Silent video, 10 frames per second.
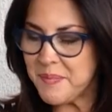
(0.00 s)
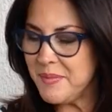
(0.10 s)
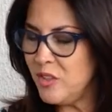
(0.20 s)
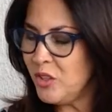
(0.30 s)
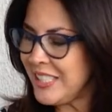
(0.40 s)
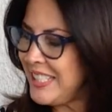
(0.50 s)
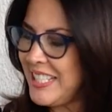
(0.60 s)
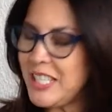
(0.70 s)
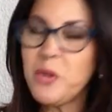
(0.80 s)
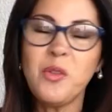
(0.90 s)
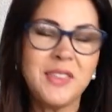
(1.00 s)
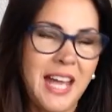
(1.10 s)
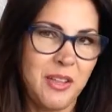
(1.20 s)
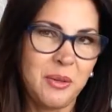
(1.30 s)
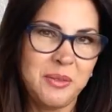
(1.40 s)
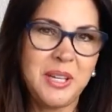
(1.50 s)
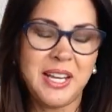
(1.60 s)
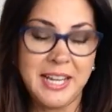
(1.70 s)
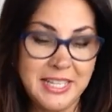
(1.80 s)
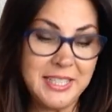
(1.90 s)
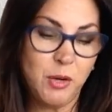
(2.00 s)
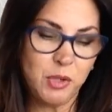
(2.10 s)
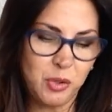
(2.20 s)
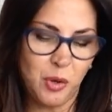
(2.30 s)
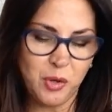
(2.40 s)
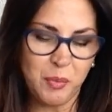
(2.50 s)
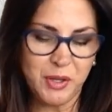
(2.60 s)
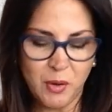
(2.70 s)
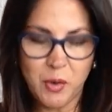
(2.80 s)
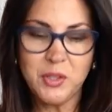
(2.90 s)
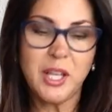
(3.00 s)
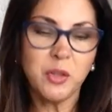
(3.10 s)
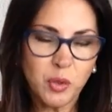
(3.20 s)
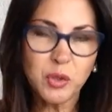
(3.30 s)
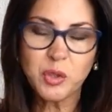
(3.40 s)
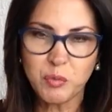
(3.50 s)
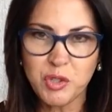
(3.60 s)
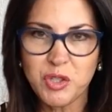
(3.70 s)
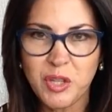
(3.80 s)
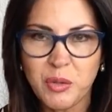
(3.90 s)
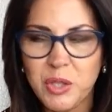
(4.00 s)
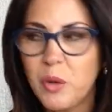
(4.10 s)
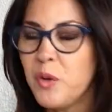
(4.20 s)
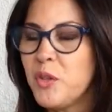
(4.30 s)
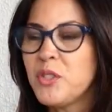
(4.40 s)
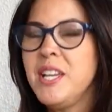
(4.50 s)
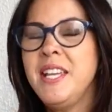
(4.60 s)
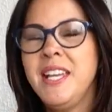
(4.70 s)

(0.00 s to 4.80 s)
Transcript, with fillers: No sé si les he contado en este auditorio, porque lo he contado en otros muchos auditorios,